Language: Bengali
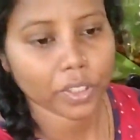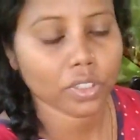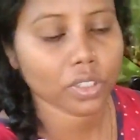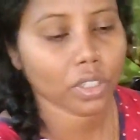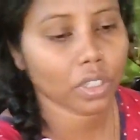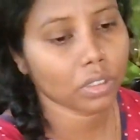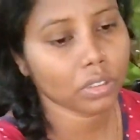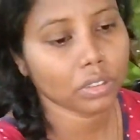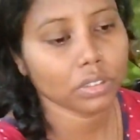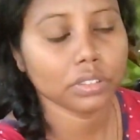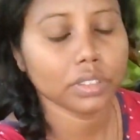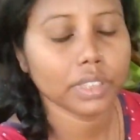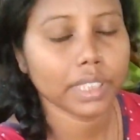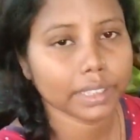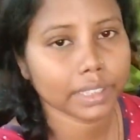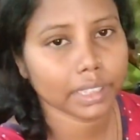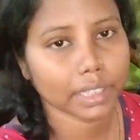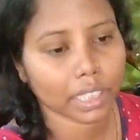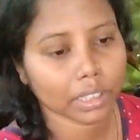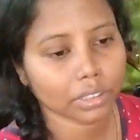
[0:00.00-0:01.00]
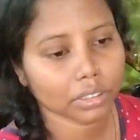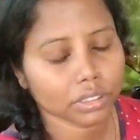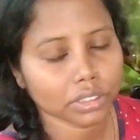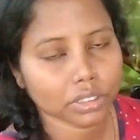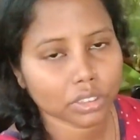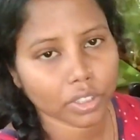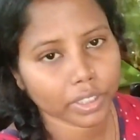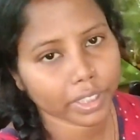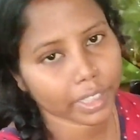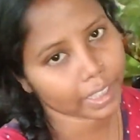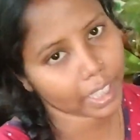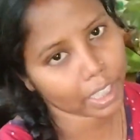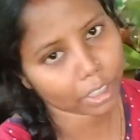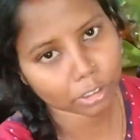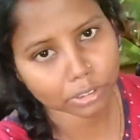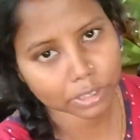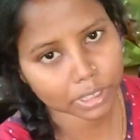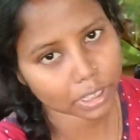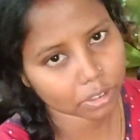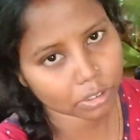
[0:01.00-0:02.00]
চলো দেখতে থাকো সঙ্গে
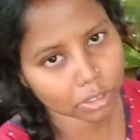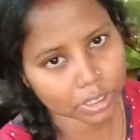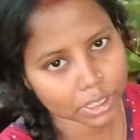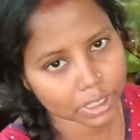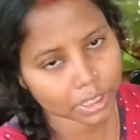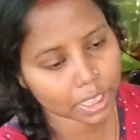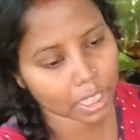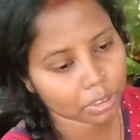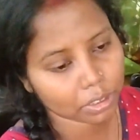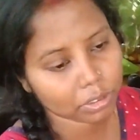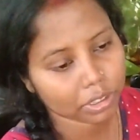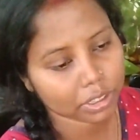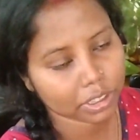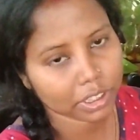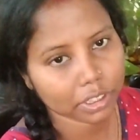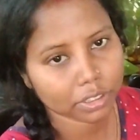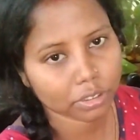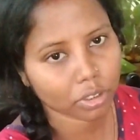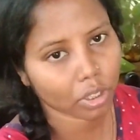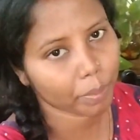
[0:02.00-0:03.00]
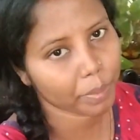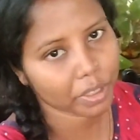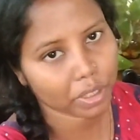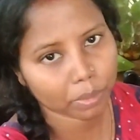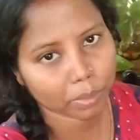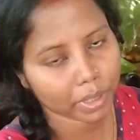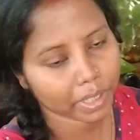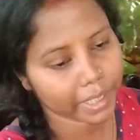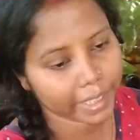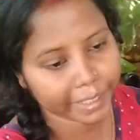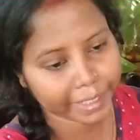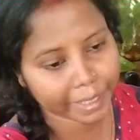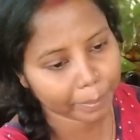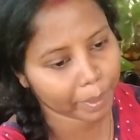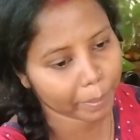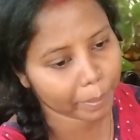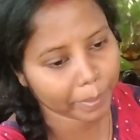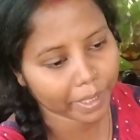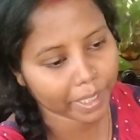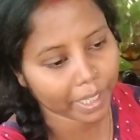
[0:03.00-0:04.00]
থাকো কী করছি না করছি সবই তোমরা দেখতে
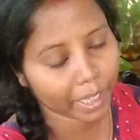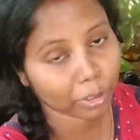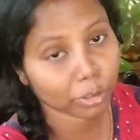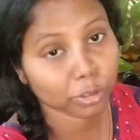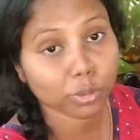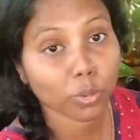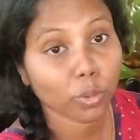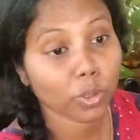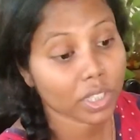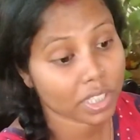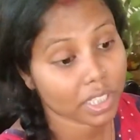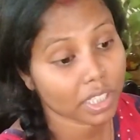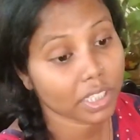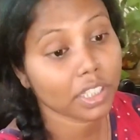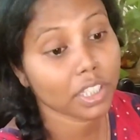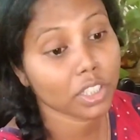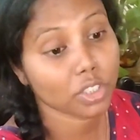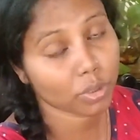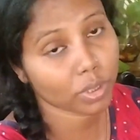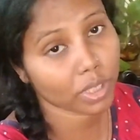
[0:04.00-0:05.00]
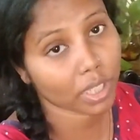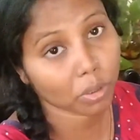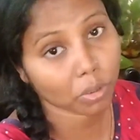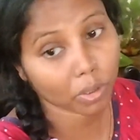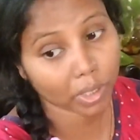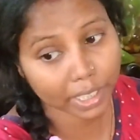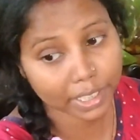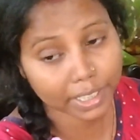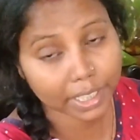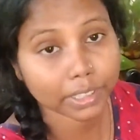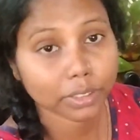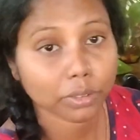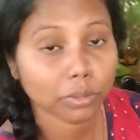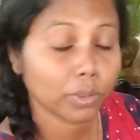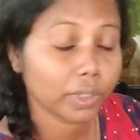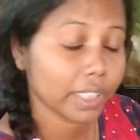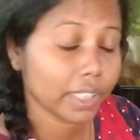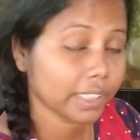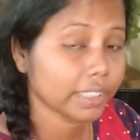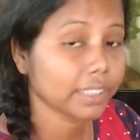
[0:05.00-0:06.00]
পাবে এখন ওরকে খিচুড়িটা করা যাক
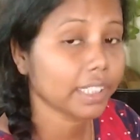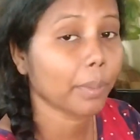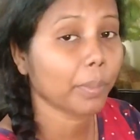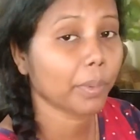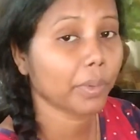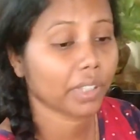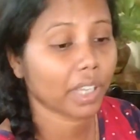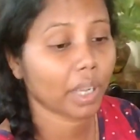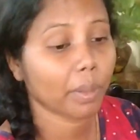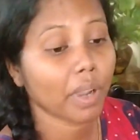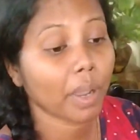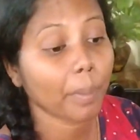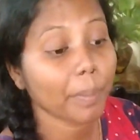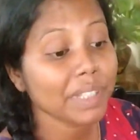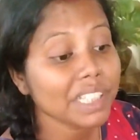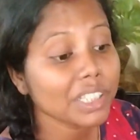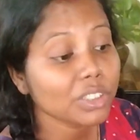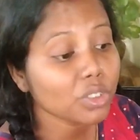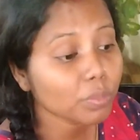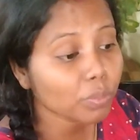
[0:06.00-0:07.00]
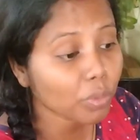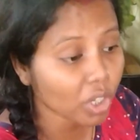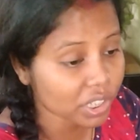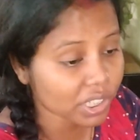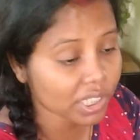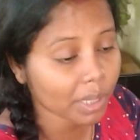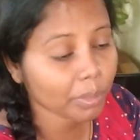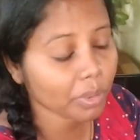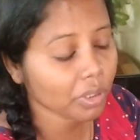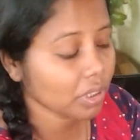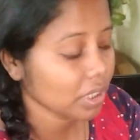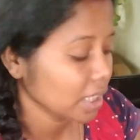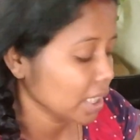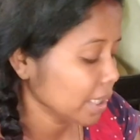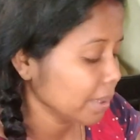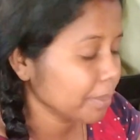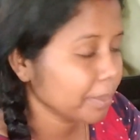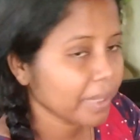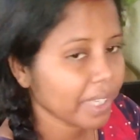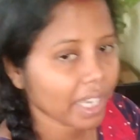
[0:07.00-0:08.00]
করে তারপর খাবো আমি কিছু বসাবো
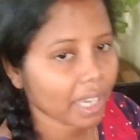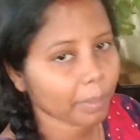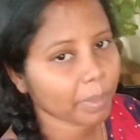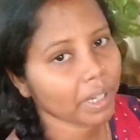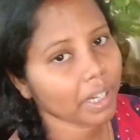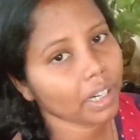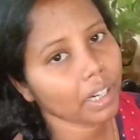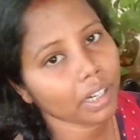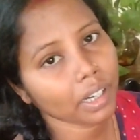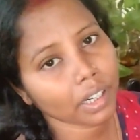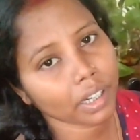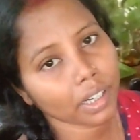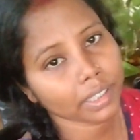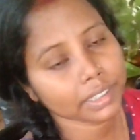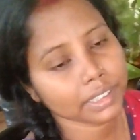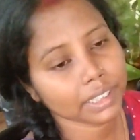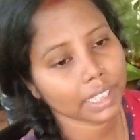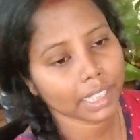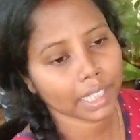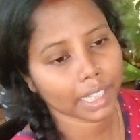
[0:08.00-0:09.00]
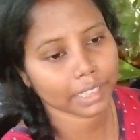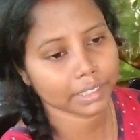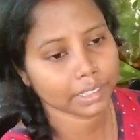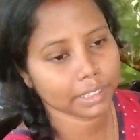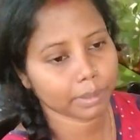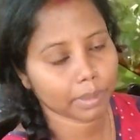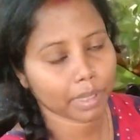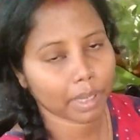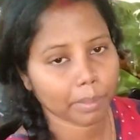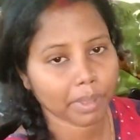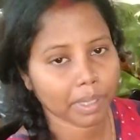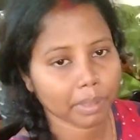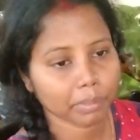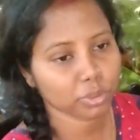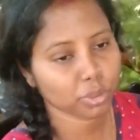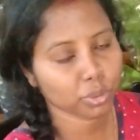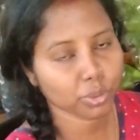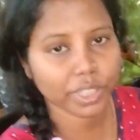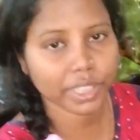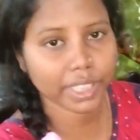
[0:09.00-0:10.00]
নিয়ে আবার ফিল লাগছে ভাবলাম
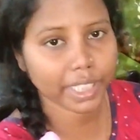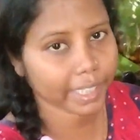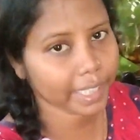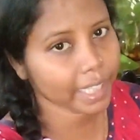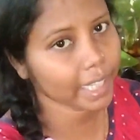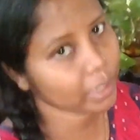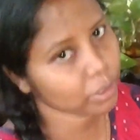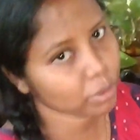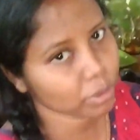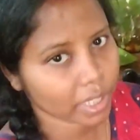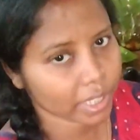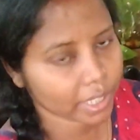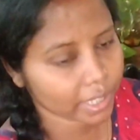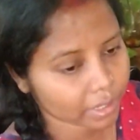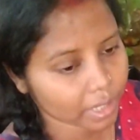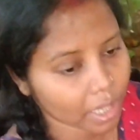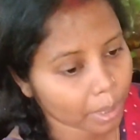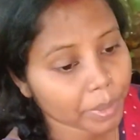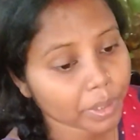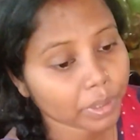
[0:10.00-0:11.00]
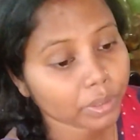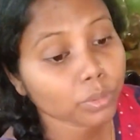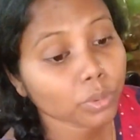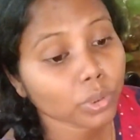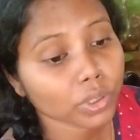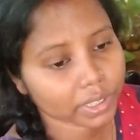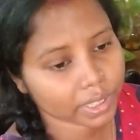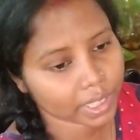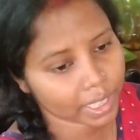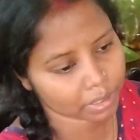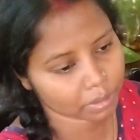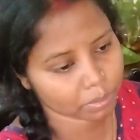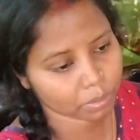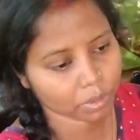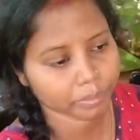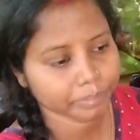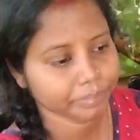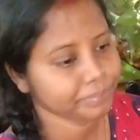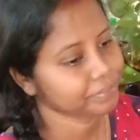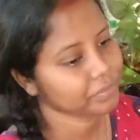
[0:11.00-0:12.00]
ফিল দেখে একটুখানি আমি করতে আসবো
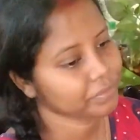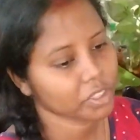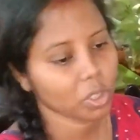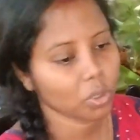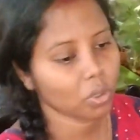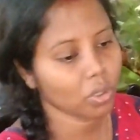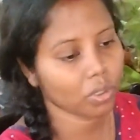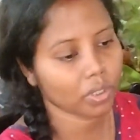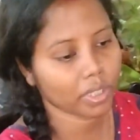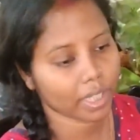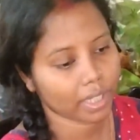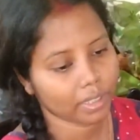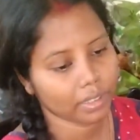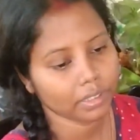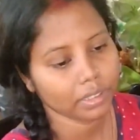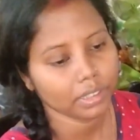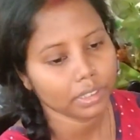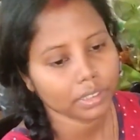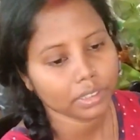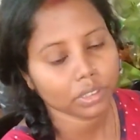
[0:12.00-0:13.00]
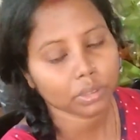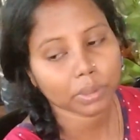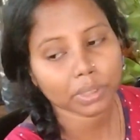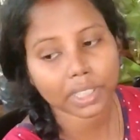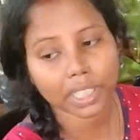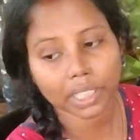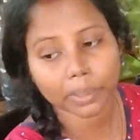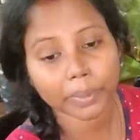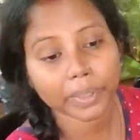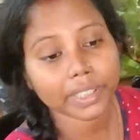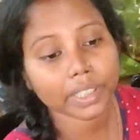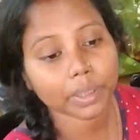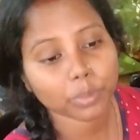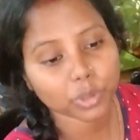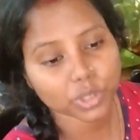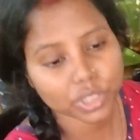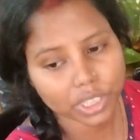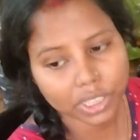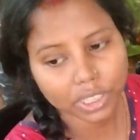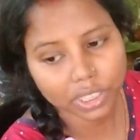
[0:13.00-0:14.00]
হলো না মশলা দাঁড়া
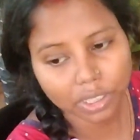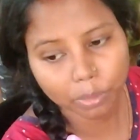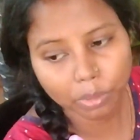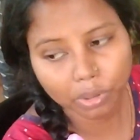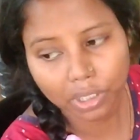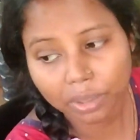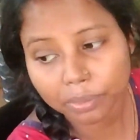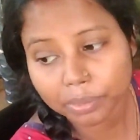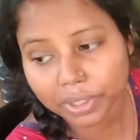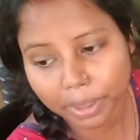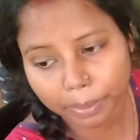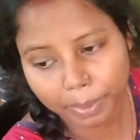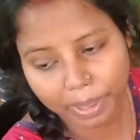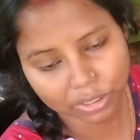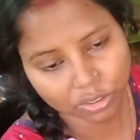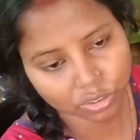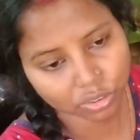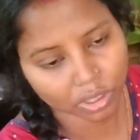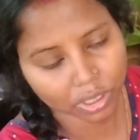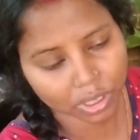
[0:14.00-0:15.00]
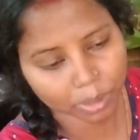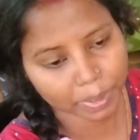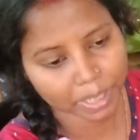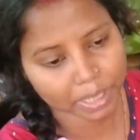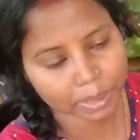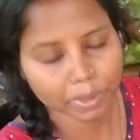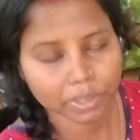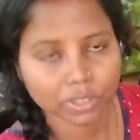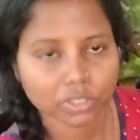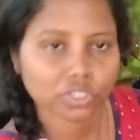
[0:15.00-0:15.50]
বসিয়ে দিতে বললাম দিয়ে বাসন কটা মাছ